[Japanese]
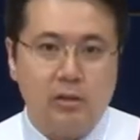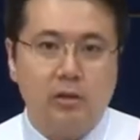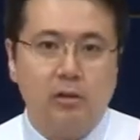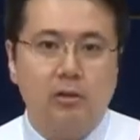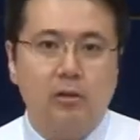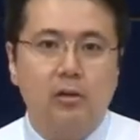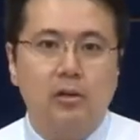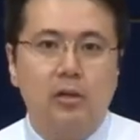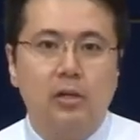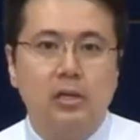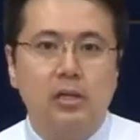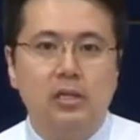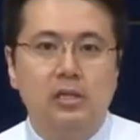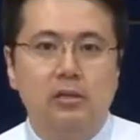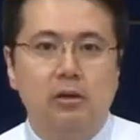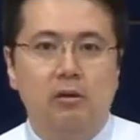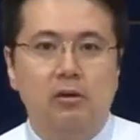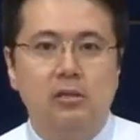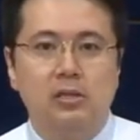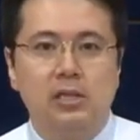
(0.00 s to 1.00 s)
ブラハムは
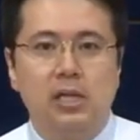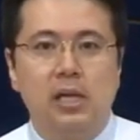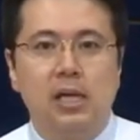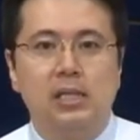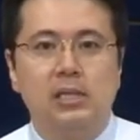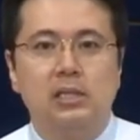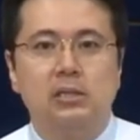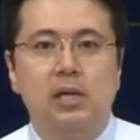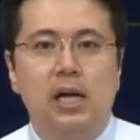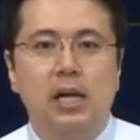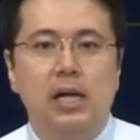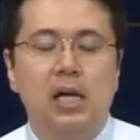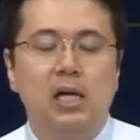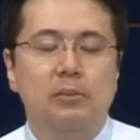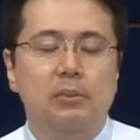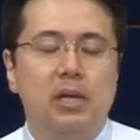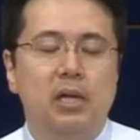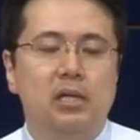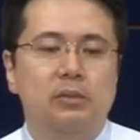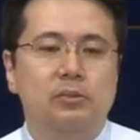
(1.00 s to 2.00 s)
ベールシバで
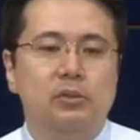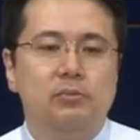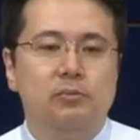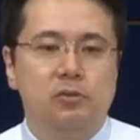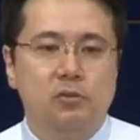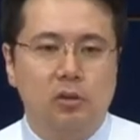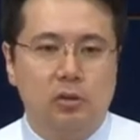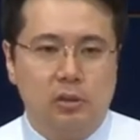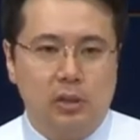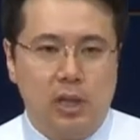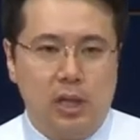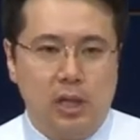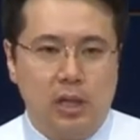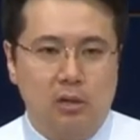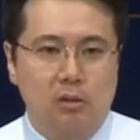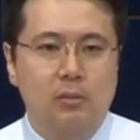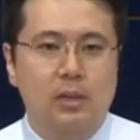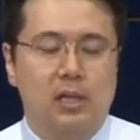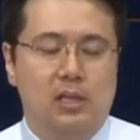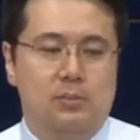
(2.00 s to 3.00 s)
永遠に生
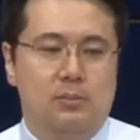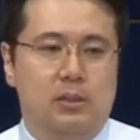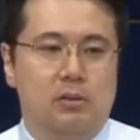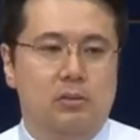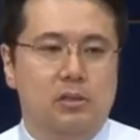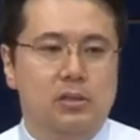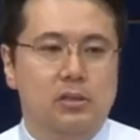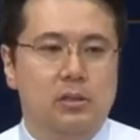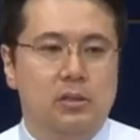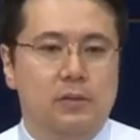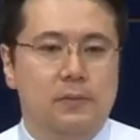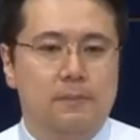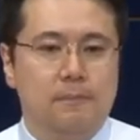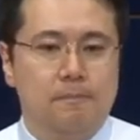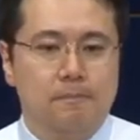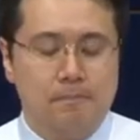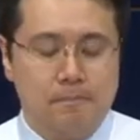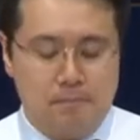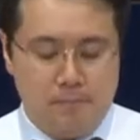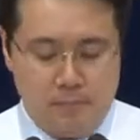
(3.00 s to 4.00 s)
きておられる神様の
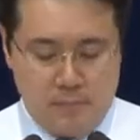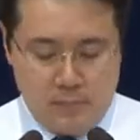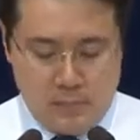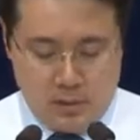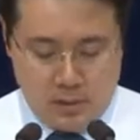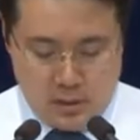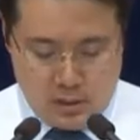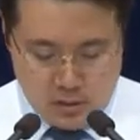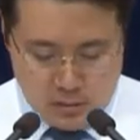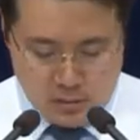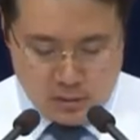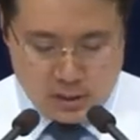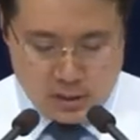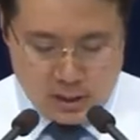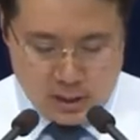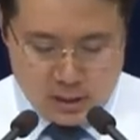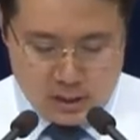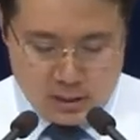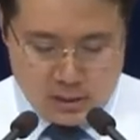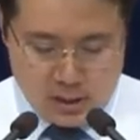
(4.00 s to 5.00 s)
皆を呼
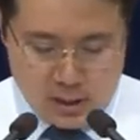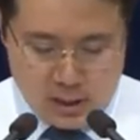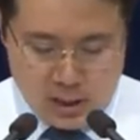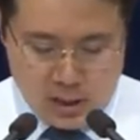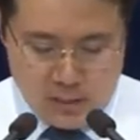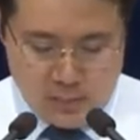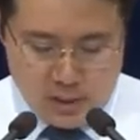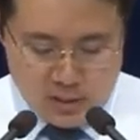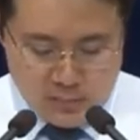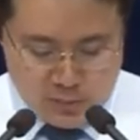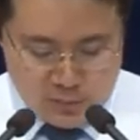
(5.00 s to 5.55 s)
んだと語ってい